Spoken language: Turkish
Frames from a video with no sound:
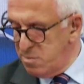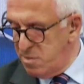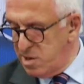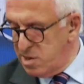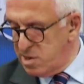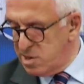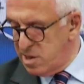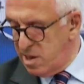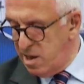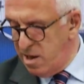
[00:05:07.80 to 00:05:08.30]

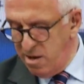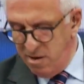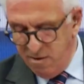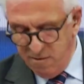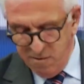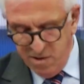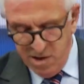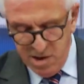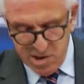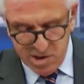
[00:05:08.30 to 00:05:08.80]
Mayıs'ta
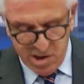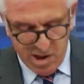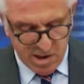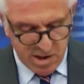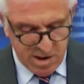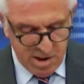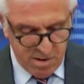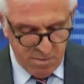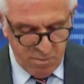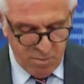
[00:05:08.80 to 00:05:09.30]

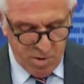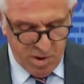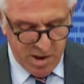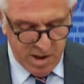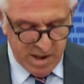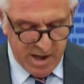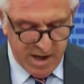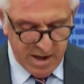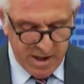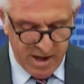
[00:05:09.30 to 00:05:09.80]
verecektir. Bu
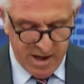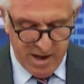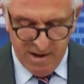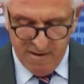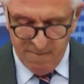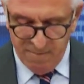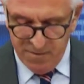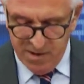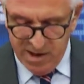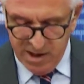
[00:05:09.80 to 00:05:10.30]
kadar da
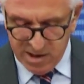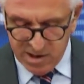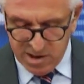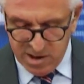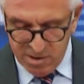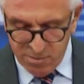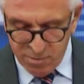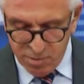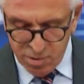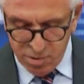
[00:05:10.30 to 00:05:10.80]

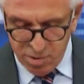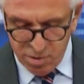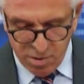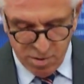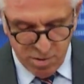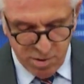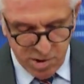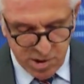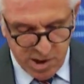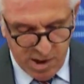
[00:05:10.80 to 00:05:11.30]
nettir bu
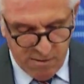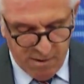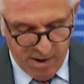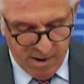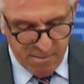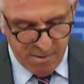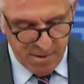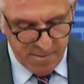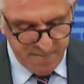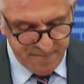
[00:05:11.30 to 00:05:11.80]
sorunun
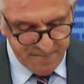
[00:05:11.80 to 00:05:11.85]
cevabı.